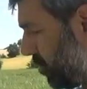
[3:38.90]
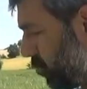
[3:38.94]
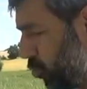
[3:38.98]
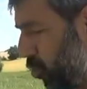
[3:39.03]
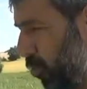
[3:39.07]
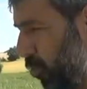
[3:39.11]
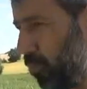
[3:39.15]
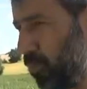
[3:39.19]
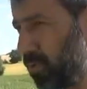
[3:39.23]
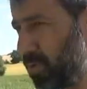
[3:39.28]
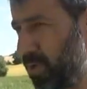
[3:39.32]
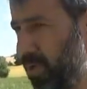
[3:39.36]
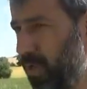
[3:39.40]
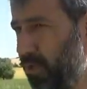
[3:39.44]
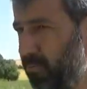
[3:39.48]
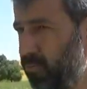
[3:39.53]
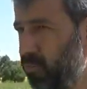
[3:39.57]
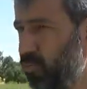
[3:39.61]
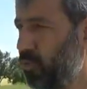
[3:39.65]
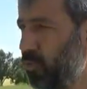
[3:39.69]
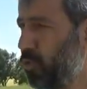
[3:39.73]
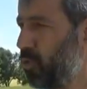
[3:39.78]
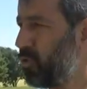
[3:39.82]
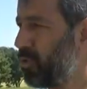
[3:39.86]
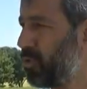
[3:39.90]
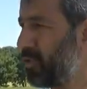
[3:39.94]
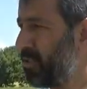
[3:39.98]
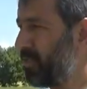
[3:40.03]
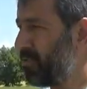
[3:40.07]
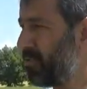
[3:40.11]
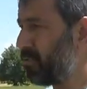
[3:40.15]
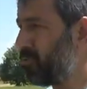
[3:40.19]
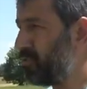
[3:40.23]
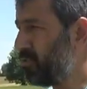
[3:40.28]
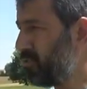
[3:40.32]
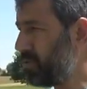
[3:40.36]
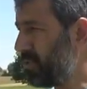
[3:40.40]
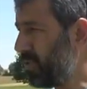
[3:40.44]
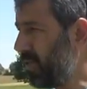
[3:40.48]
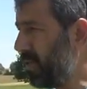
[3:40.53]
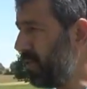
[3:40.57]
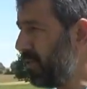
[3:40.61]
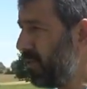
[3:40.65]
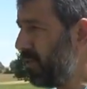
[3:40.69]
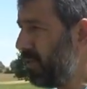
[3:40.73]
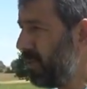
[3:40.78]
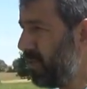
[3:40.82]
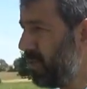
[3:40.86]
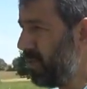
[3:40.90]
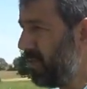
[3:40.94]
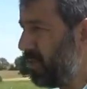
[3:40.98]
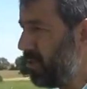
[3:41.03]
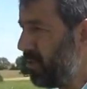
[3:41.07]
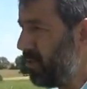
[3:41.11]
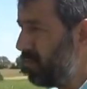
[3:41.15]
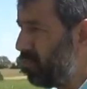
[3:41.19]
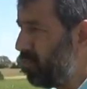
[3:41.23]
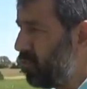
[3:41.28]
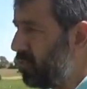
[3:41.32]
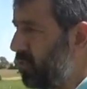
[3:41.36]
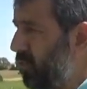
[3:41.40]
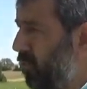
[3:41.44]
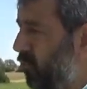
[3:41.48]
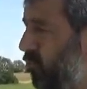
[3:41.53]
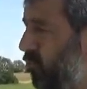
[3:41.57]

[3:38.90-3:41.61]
toprağı bu bölgenin güzel. Burada